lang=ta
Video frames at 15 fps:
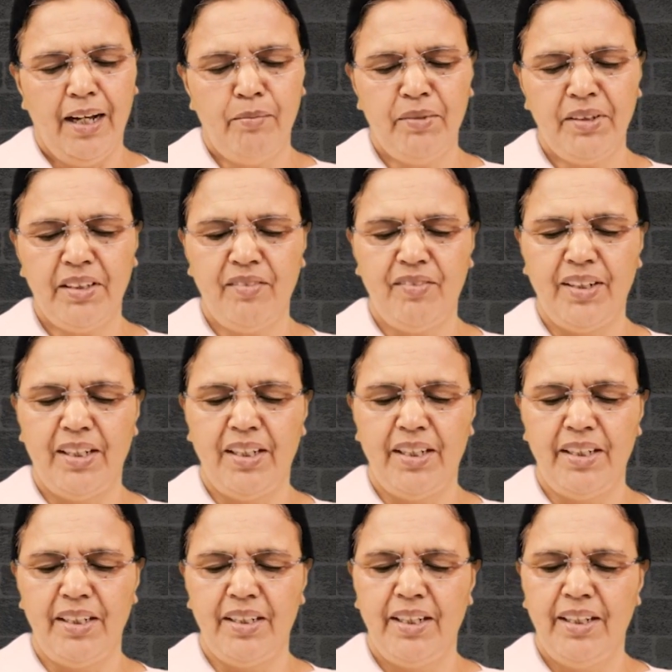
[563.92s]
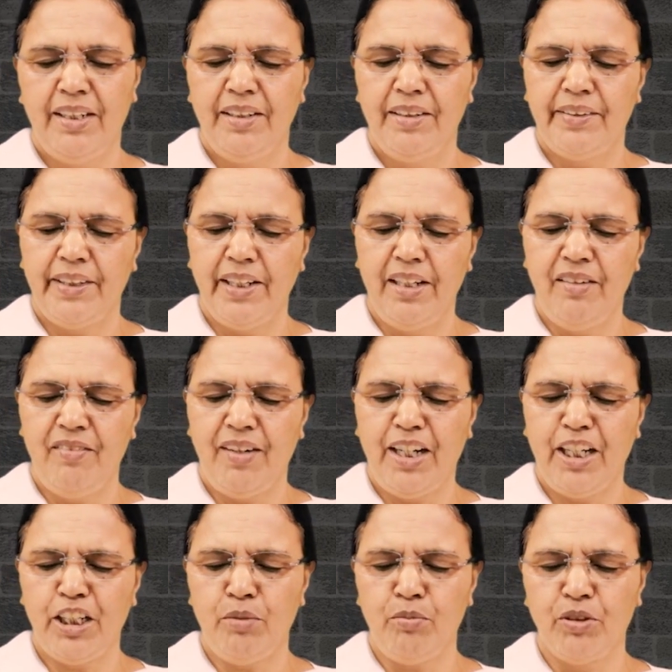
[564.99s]
அமிர்த வேலை
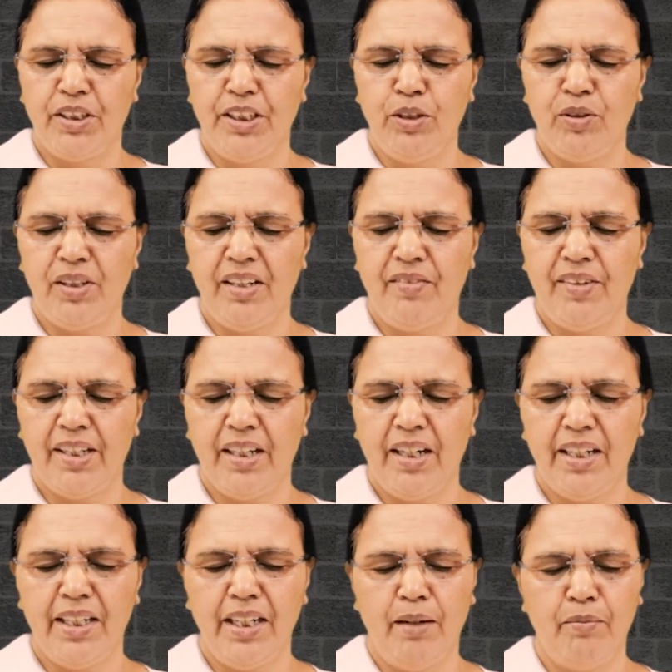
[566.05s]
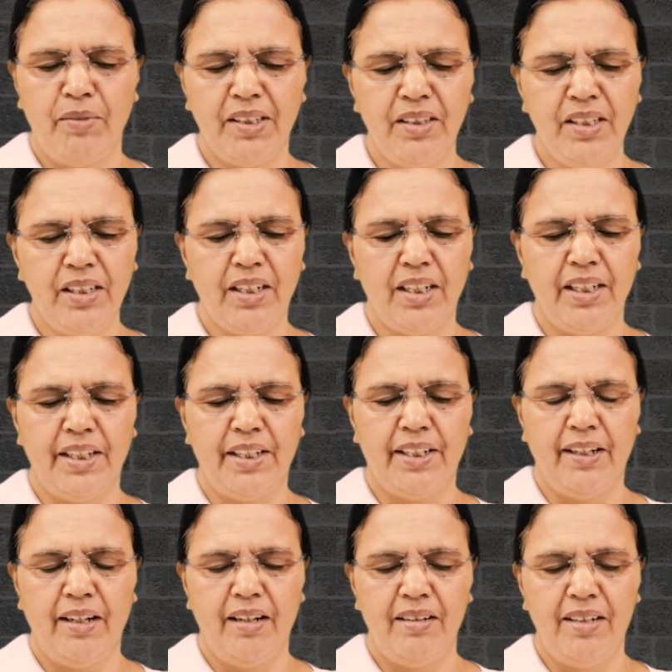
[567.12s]
தெளிவான புத்தியுடையவராகி அமர்ந்தீர்கள்
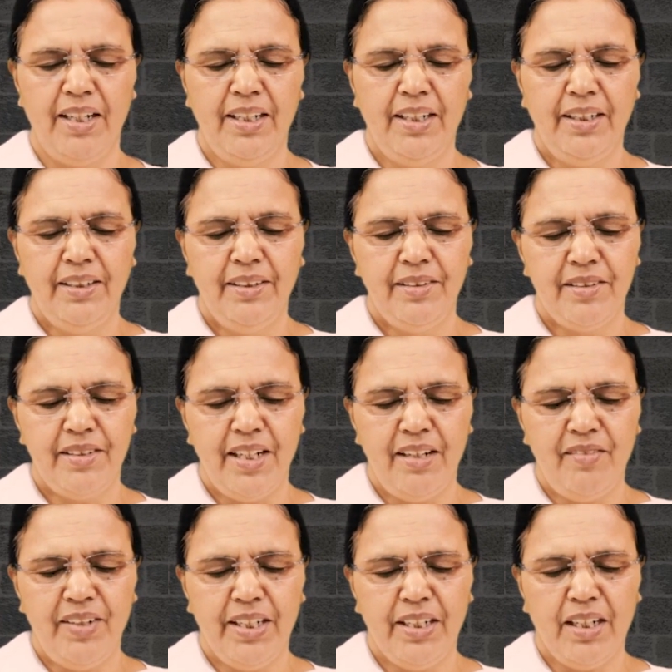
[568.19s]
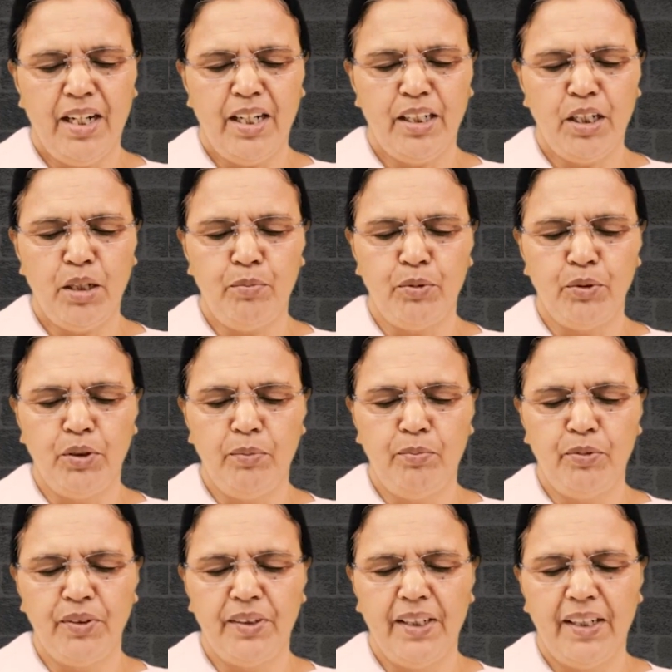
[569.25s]
என்றால் சேவைக்கான புது
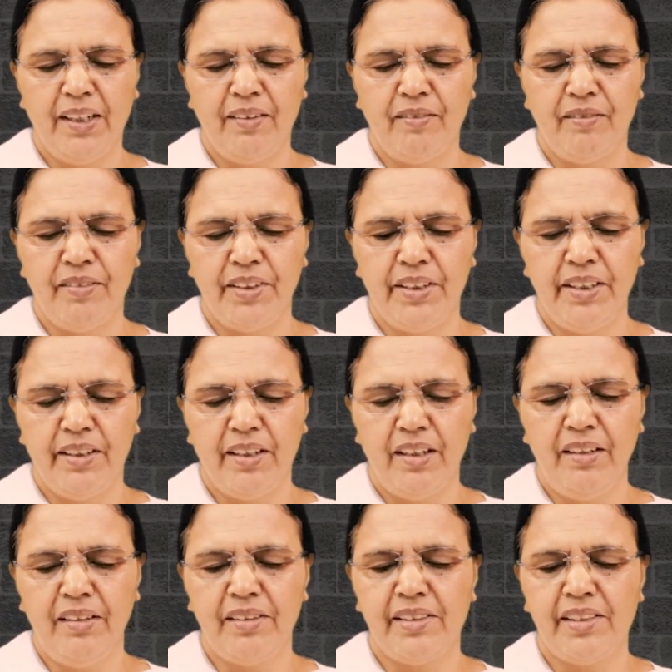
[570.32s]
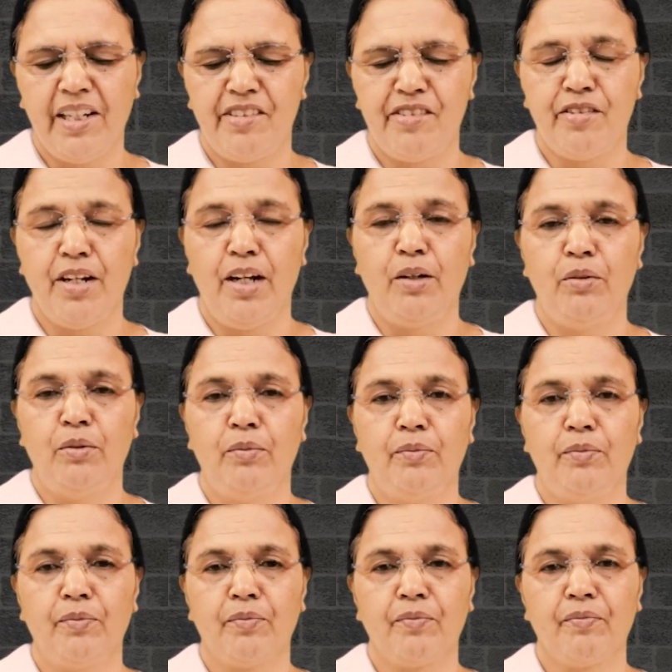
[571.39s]
புத விதிகள் டச் ஆகும்